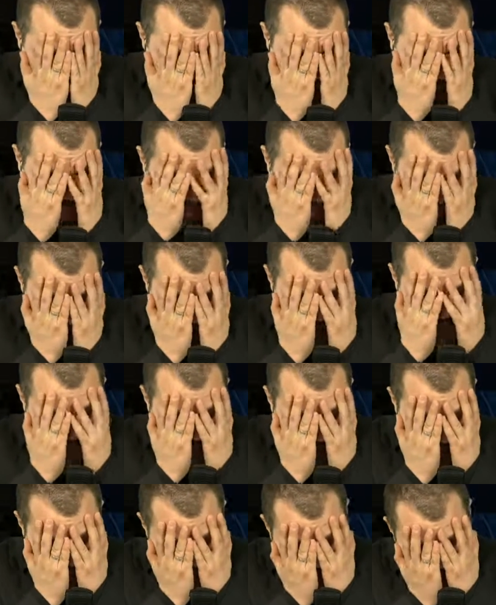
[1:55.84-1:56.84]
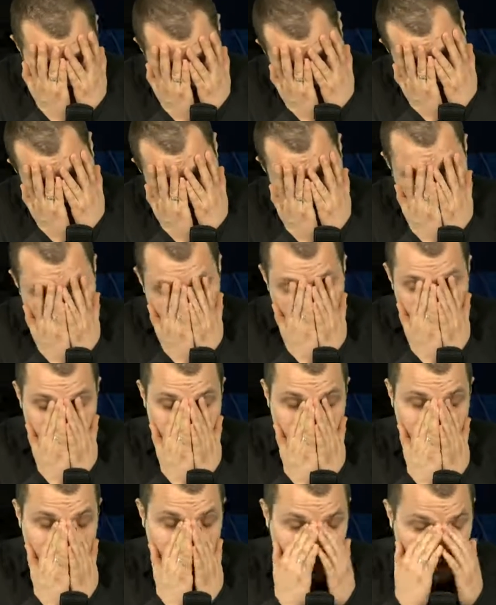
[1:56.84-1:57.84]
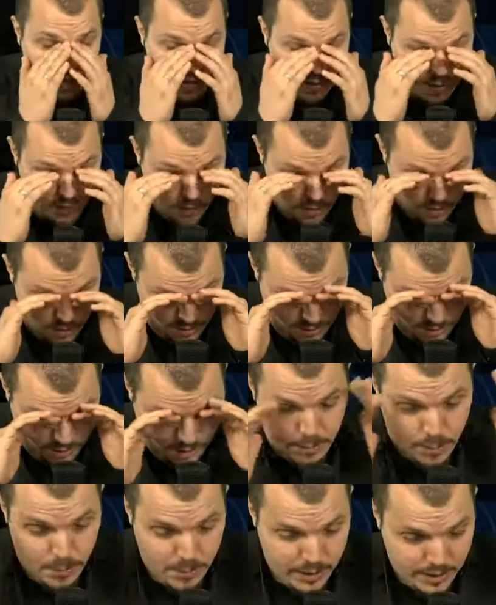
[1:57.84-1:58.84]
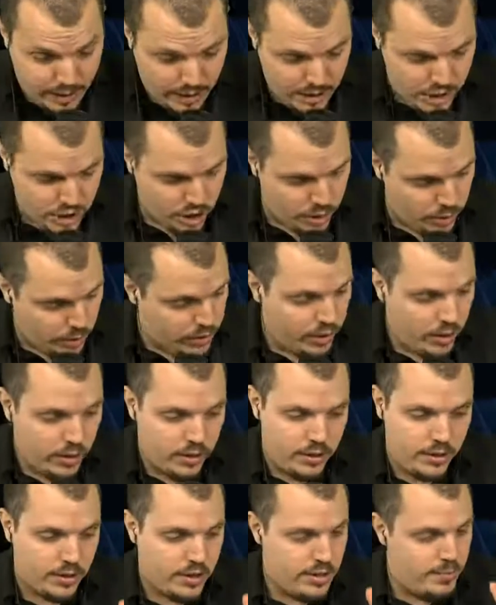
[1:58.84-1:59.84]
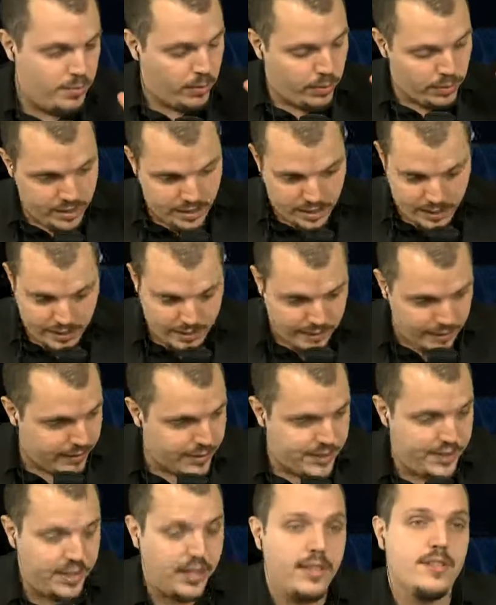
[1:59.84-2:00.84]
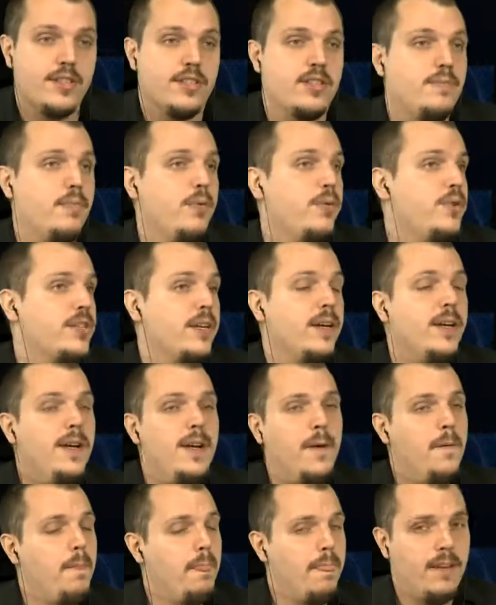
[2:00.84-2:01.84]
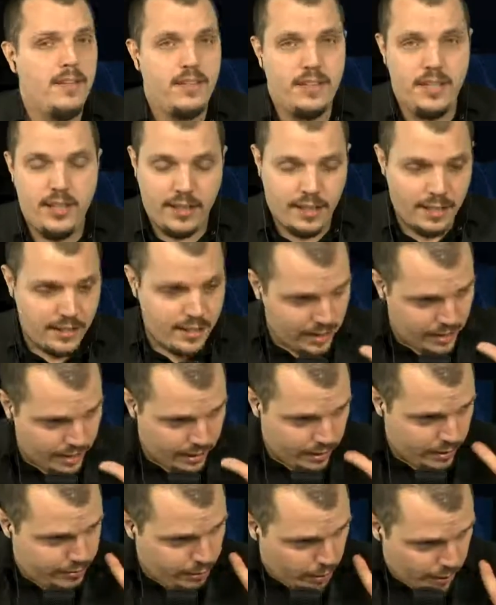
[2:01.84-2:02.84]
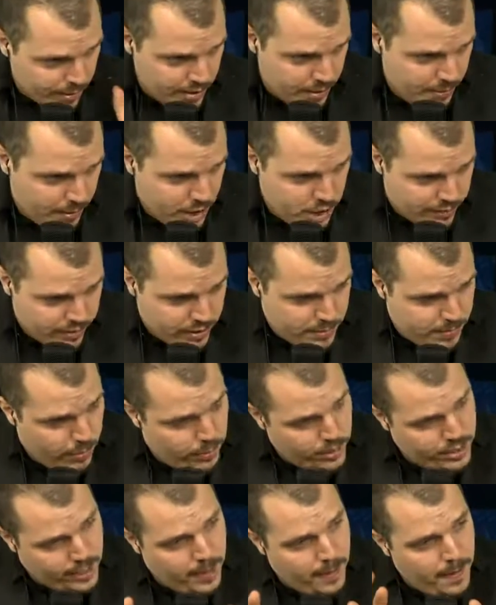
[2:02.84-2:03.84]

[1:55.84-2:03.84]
böse. Jede Verfassung ist böse, jede republikanische Grundordnung ist böse, jede Landesgrenze ist böse, jeder Gedanke einer Volksgemeinschaft ist böse.